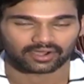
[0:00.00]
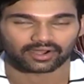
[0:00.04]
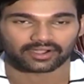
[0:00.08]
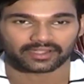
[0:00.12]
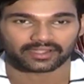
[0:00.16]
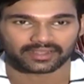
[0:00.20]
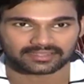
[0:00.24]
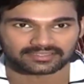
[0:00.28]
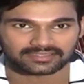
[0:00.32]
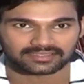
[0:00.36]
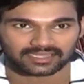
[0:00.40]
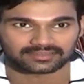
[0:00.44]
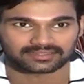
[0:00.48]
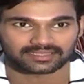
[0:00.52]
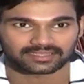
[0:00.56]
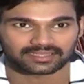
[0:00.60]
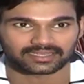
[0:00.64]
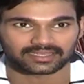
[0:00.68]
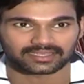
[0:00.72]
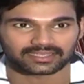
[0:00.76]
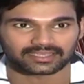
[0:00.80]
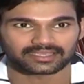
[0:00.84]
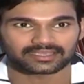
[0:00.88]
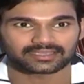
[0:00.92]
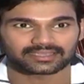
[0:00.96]
ఆడియన్స్
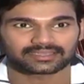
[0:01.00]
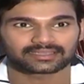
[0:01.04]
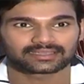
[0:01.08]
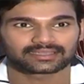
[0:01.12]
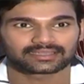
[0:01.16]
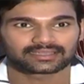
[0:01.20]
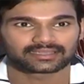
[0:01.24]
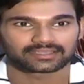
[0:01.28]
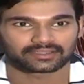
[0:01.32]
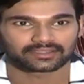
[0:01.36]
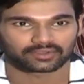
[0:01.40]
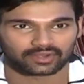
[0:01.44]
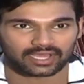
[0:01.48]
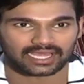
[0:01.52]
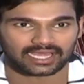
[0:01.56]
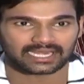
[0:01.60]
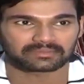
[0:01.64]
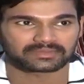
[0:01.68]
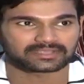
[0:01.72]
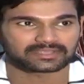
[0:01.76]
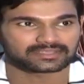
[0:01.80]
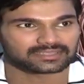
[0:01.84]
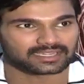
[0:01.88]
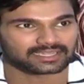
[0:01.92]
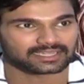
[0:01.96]
అందరికీ
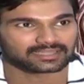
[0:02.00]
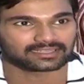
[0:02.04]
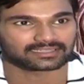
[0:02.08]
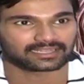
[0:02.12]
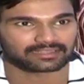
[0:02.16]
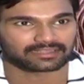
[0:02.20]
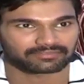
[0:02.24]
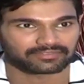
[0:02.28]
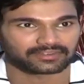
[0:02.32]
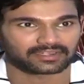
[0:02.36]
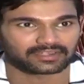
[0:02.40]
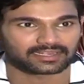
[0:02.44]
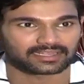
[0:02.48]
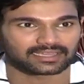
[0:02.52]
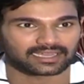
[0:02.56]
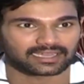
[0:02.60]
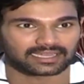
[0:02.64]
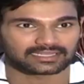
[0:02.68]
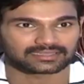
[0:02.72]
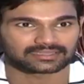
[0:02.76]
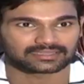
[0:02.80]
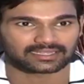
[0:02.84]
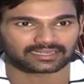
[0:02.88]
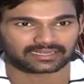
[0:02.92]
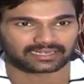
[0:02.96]
యునానిమస్గా అయితే డెఫినెట్గా
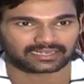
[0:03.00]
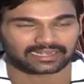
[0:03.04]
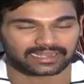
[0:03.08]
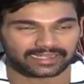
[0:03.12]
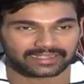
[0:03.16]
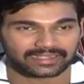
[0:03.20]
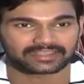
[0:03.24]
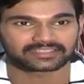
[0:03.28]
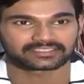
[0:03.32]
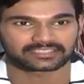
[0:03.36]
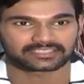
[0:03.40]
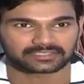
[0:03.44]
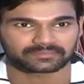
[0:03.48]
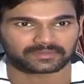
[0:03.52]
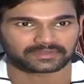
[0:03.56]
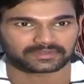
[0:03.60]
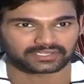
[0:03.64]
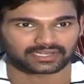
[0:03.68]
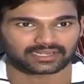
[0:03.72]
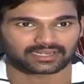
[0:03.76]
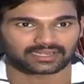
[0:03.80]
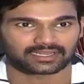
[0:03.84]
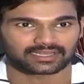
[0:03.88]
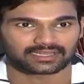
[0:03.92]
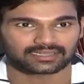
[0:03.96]
అందరికి లేడీస్కి
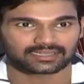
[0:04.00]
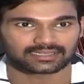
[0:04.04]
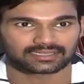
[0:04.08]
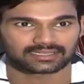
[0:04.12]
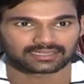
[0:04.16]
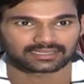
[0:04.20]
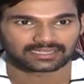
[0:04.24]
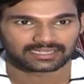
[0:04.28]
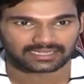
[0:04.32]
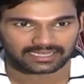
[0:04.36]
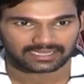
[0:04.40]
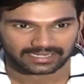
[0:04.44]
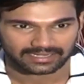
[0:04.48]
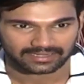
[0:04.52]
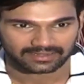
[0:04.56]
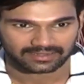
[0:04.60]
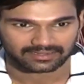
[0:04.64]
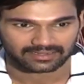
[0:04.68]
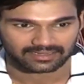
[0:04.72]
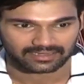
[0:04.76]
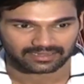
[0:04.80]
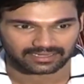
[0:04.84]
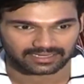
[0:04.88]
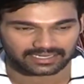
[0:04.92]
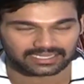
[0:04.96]
స్పెషల్గా
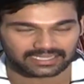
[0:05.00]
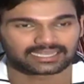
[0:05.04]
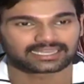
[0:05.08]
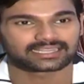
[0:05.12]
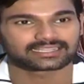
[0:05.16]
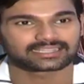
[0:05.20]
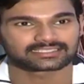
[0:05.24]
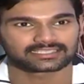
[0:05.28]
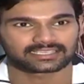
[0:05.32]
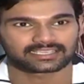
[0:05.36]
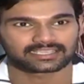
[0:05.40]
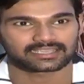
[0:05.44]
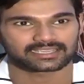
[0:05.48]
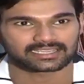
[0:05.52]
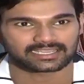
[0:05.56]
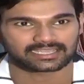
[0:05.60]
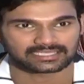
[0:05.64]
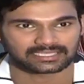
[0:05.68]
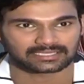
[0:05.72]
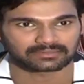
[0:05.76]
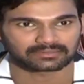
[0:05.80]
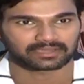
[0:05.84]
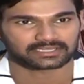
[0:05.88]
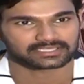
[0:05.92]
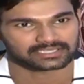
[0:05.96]
అండ్ గర్ల్స్కి ఈ
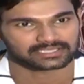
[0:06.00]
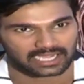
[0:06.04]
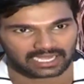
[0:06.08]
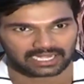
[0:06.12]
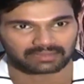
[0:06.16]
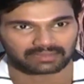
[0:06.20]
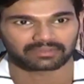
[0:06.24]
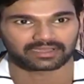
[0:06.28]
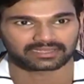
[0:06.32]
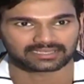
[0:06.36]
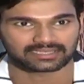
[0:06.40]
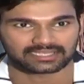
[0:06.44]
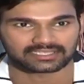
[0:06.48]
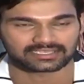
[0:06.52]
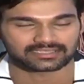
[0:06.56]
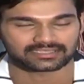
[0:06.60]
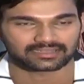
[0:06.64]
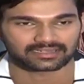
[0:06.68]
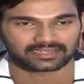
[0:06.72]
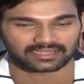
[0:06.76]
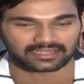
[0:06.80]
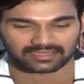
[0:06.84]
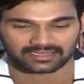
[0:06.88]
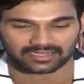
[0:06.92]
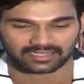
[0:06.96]
సినిమా చాలా బాగా
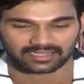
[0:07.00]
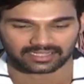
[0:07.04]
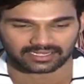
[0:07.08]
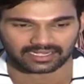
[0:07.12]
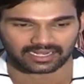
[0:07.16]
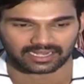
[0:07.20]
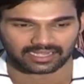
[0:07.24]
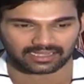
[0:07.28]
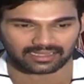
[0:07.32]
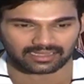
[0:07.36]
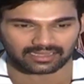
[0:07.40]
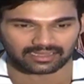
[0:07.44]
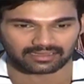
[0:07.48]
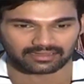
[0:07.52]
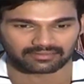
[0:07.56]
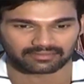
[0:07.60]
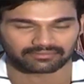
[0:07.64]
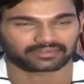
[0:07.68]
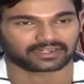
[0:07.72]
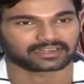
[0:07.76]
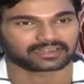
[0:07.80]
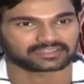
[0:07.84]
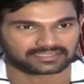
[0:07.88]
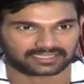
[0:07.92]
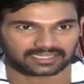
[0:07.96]
నచ్చిందండి ఎందుకంటే నా
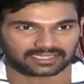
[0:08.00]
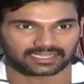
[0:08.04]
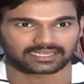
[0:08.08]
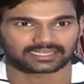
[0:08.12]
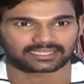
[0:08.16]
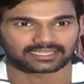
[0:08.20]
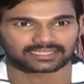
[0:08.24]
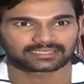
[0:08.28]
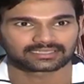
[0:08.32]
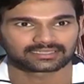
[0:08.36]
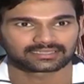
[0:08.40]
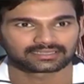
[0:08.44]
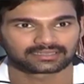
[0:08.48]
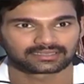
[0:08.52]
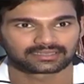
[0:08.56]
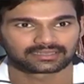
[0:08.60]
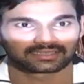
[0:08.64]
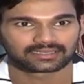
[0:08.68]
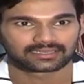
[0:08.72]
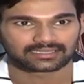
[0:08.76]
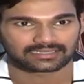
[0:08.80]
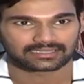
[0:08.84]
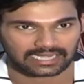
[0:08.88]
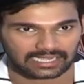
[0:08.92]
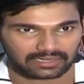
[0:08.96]
ఫ్రెండ్స్ కానీ
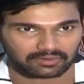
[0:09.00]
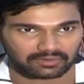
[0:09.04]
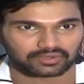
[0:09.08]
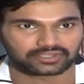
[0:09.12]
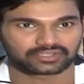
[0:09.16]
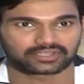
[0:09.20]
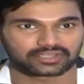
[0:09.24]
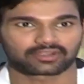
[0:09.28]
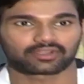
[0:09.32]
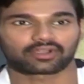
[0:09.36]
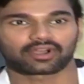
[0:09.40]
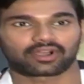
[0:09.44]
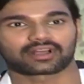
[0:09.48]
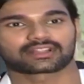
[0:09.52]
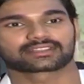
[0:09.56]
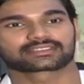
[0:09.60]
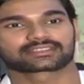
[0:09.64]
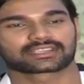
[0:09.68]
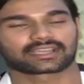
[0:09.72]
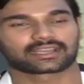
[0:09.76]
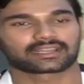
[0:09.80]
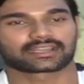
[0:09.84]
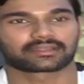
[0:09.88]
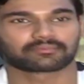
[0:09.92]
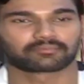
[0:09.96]
నాకు వచ్చిన
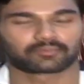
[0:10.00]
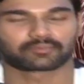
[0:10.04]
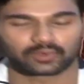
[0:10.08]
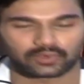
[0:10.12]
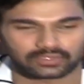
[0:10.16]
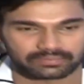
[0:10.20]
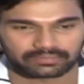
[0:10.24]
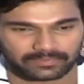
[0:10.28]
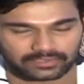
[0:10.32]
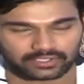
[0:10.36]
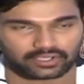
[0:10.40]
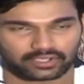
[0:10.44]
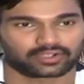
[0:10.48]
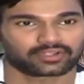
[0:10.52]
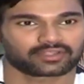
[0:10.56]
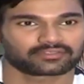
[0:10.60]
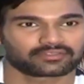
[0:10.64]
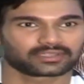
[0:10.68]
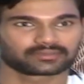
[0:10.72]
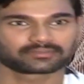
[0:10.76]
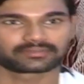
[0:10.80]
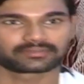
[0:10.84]
కాల్స్ కానీ మోస్ట్ మెజారిటీ ఆఫ్